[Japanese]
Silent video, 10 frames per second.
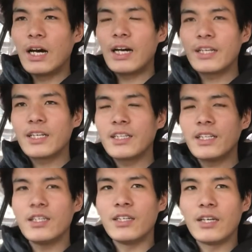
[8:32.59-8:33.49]
あれが
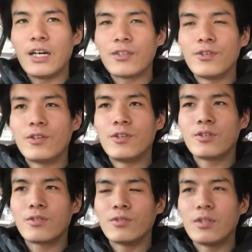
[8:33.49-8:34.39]
ねあ
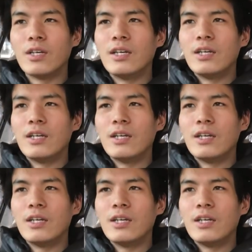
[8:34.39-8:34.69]
のー、こう